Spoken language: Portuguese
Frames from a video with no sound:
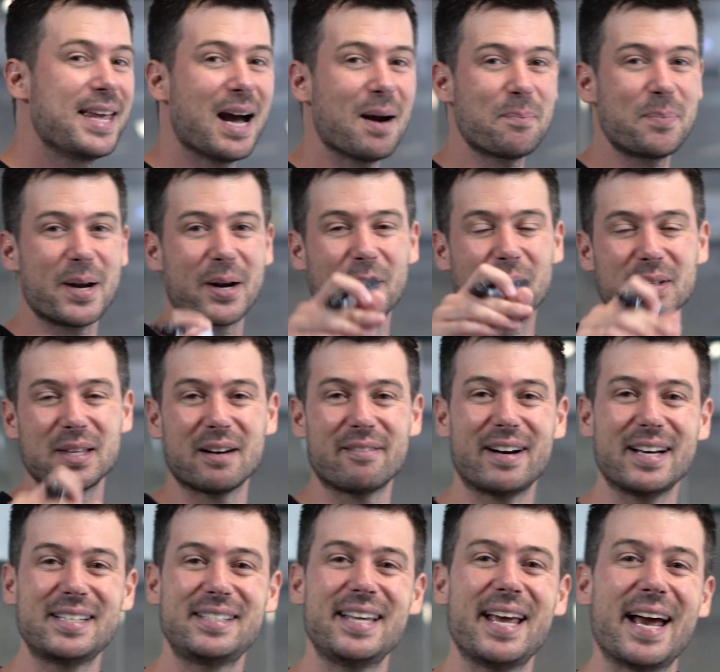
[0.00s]
E a pergunta
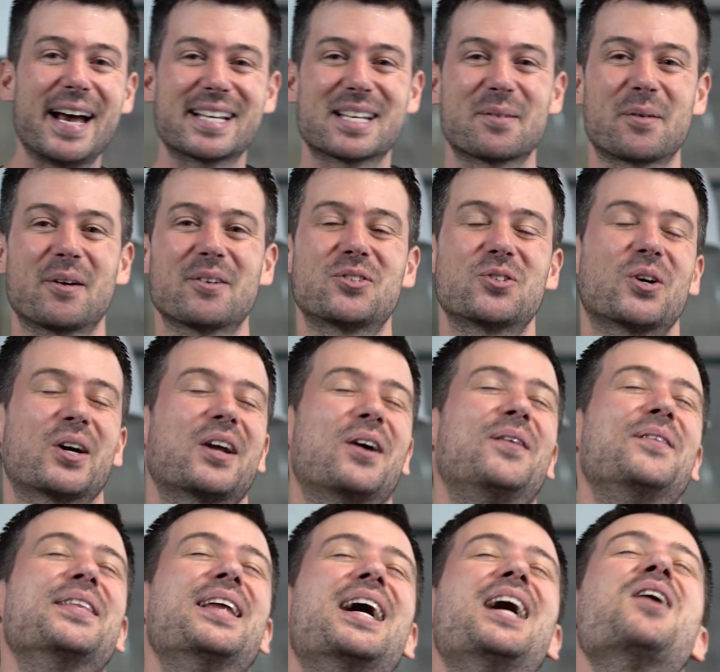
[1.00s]
vai ser essa, professor,
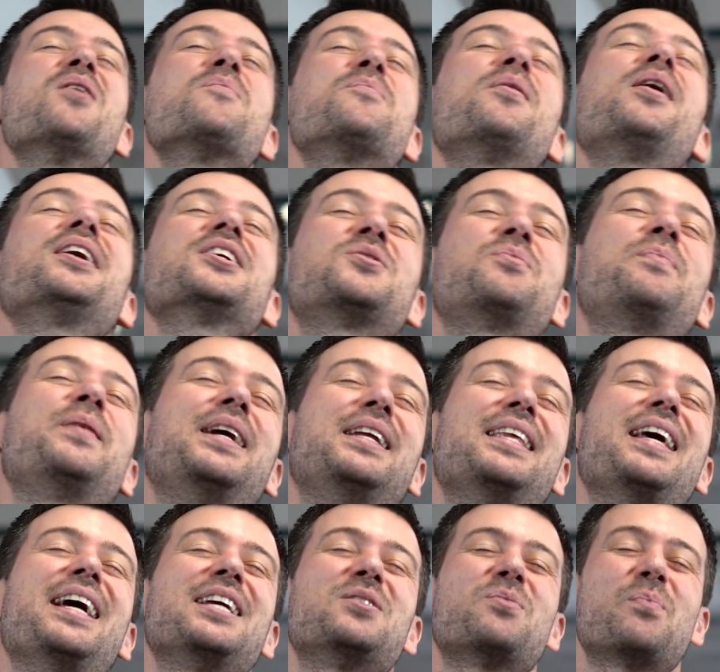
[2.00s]
eu não posso
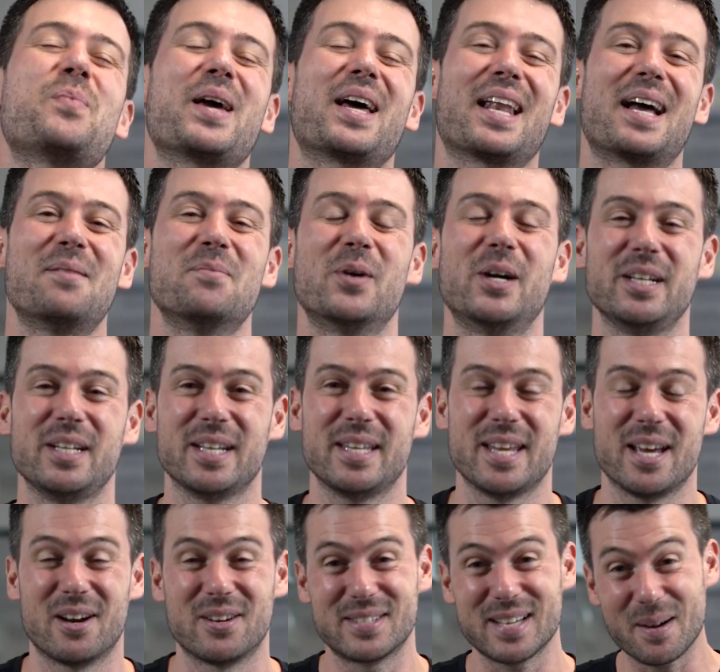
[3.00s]
perder isso, pelo amor de
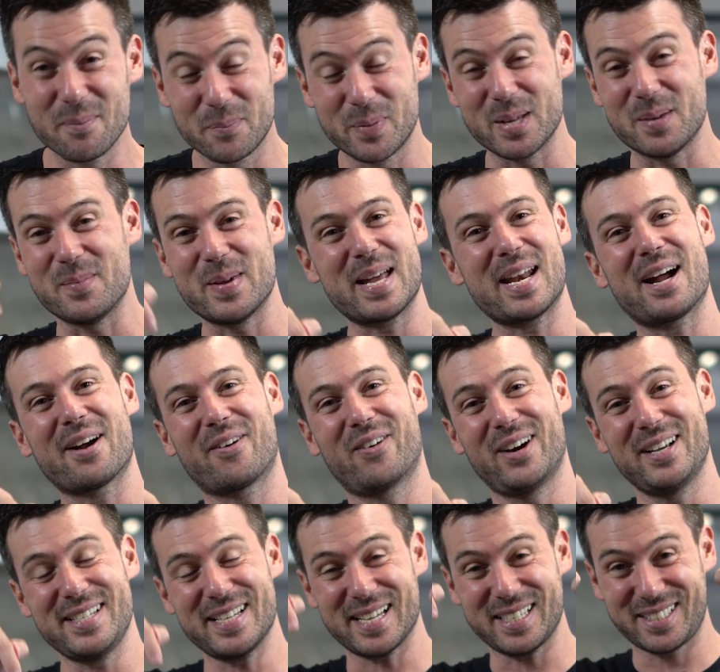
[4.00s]
Deus. A primeira
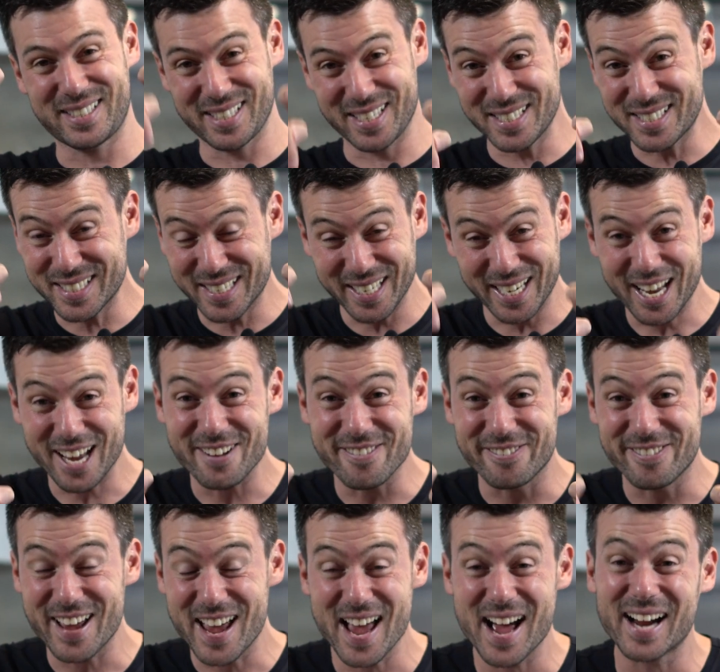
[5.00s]
coisa é se
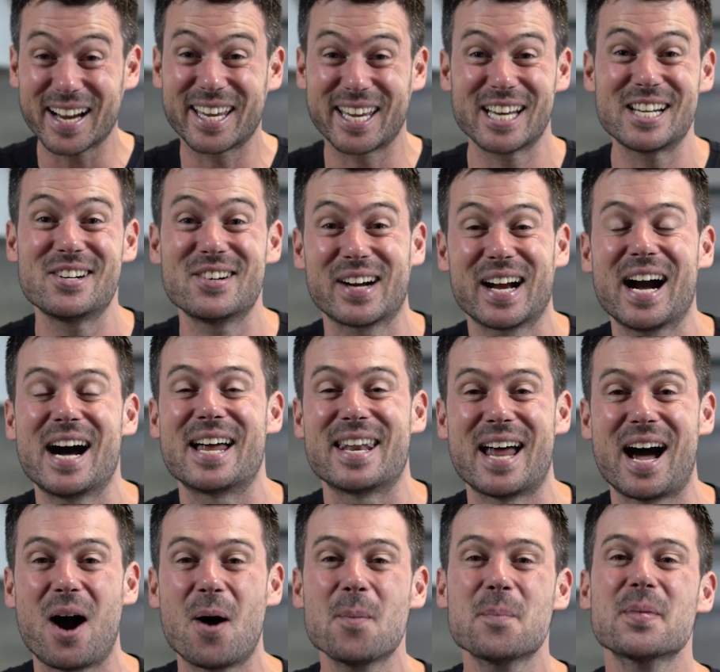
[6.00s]
inscrever aqui no
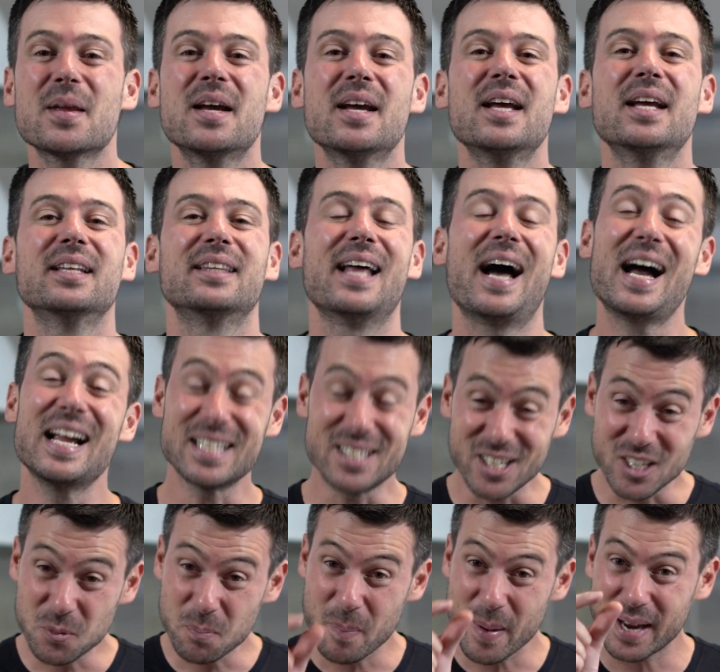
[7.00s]
canal, tá?
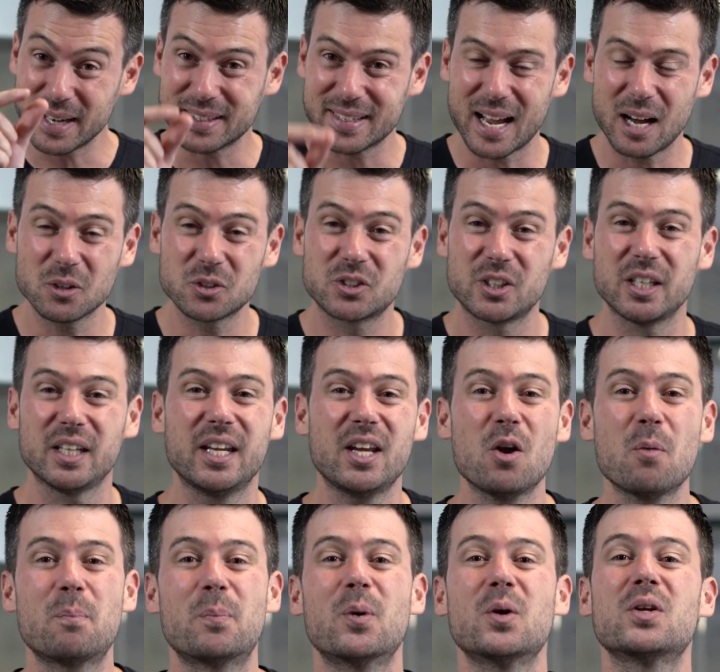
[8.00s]
Despertar o
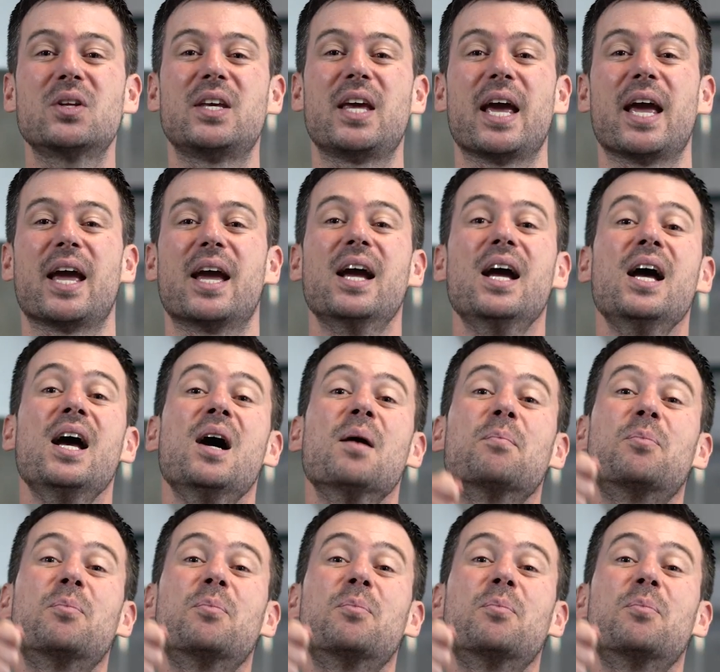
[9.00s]
sininho, por quê?